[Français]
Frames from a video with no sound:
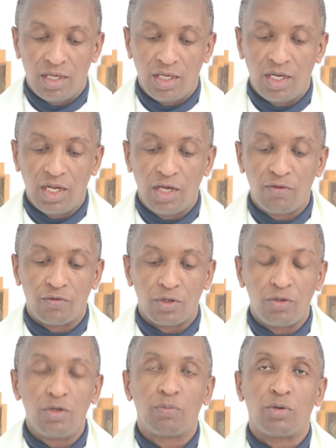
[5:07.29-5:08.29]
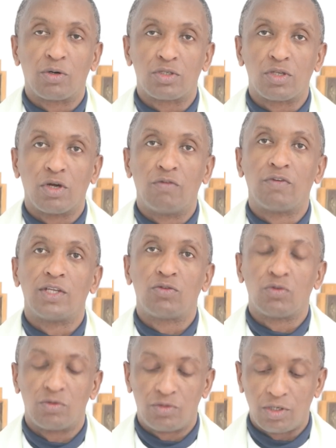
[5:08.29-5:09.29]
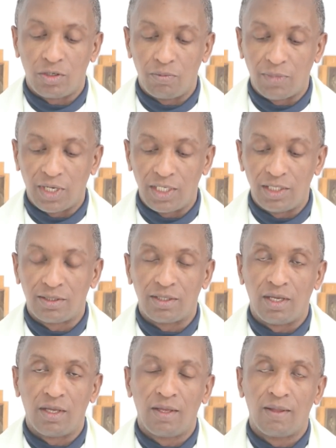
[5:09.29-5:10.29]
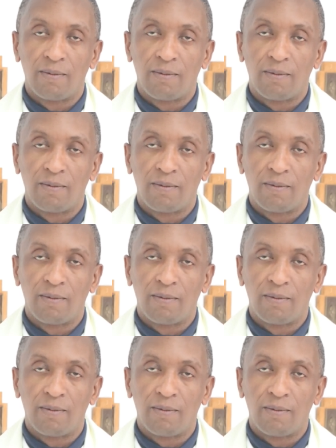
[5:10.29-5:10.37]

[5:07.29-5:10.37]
il est venu pour sauver toute l'humanité.